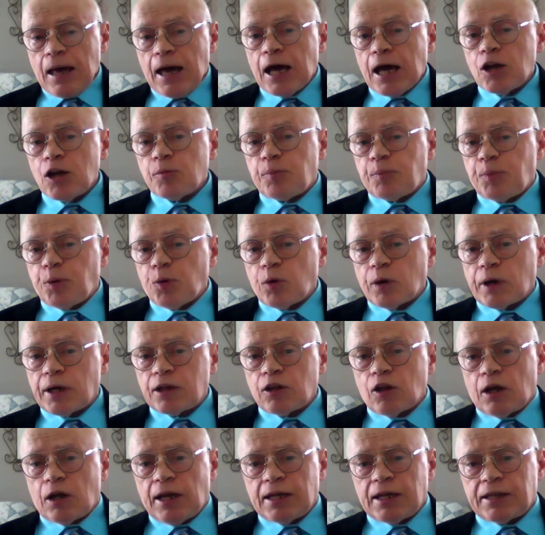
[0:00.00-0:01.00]
Elle pourrit
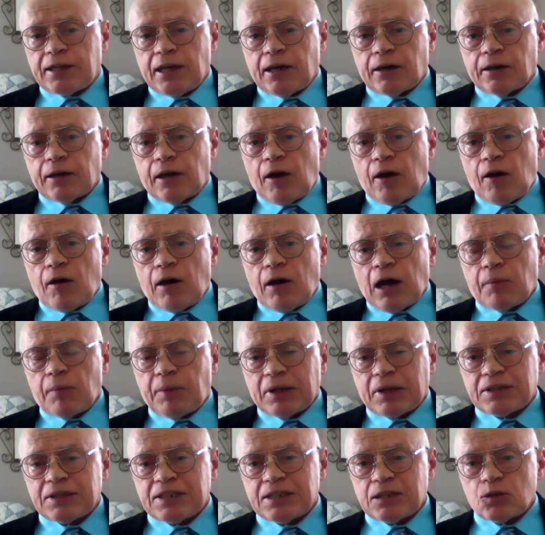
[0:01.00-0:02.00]
de l'intérieur à
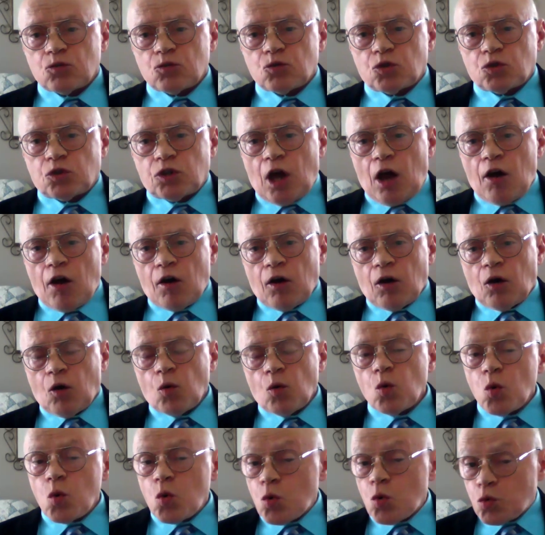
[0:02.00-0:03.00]
partir du cœur
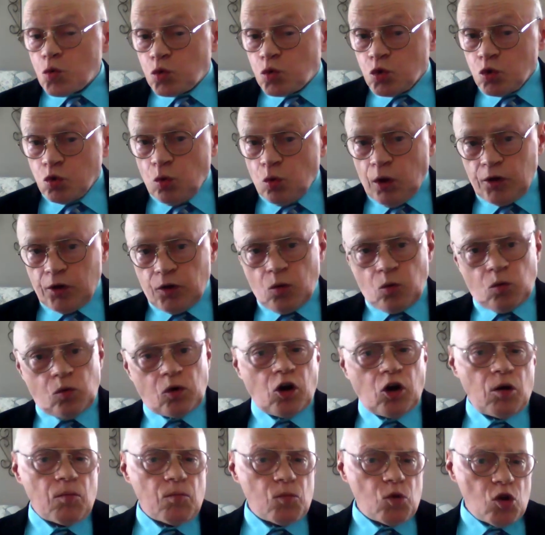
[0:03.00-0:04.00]
ou du noyau,
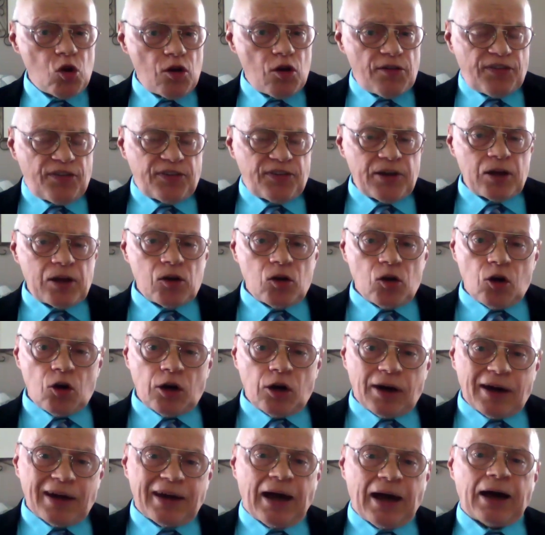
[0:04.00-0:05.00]
comme le fait
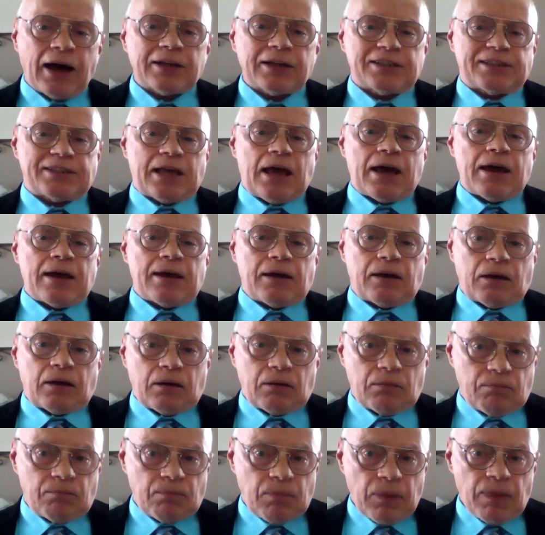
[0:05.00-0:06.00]
le cancer.
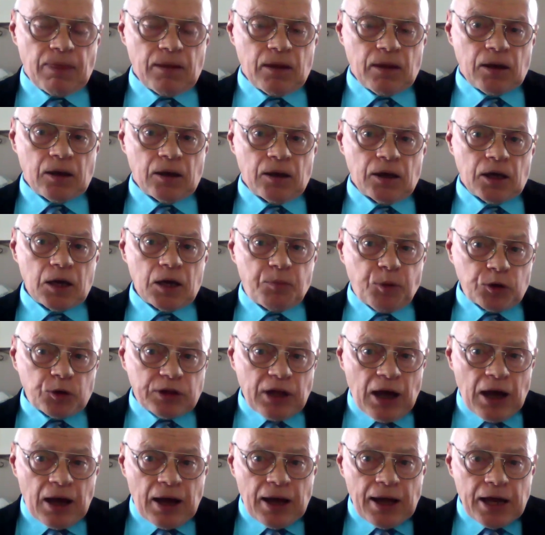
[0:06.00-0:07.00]
Et
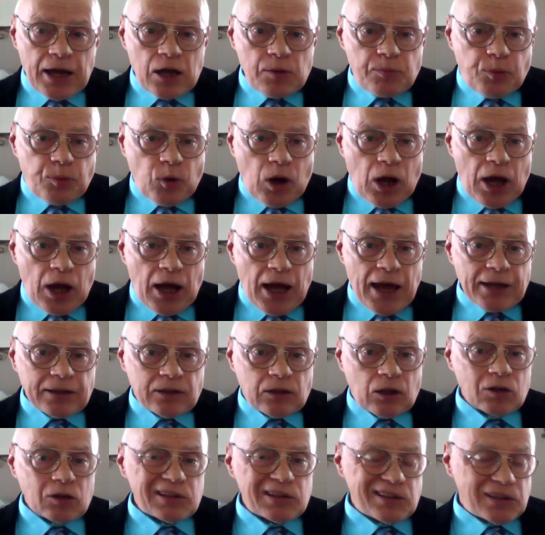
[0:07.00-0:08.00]
pourtant, elle pourra
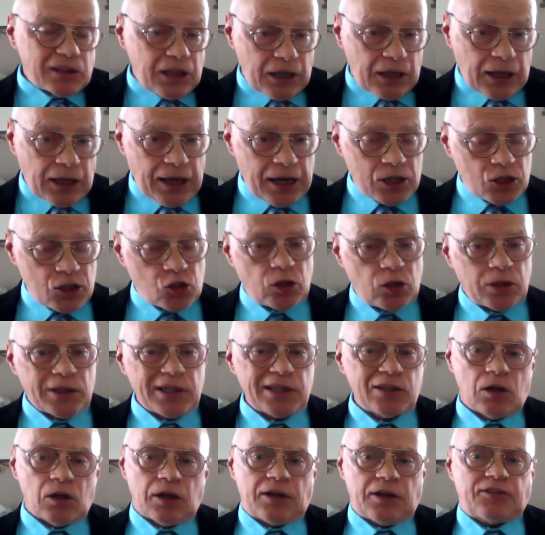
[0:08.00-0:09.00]
être très
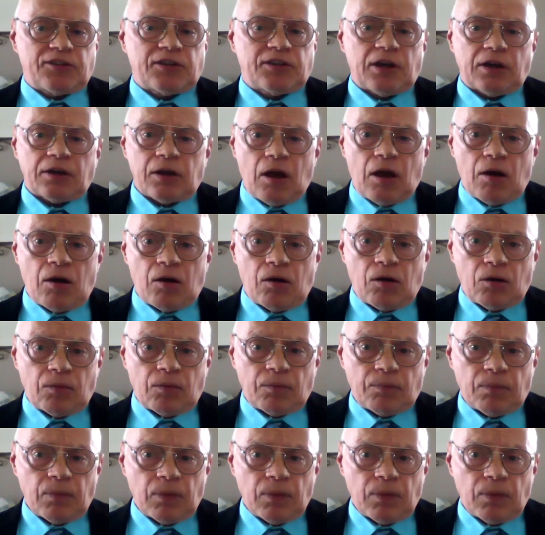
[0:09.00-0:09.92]
jolie de l'extérieur.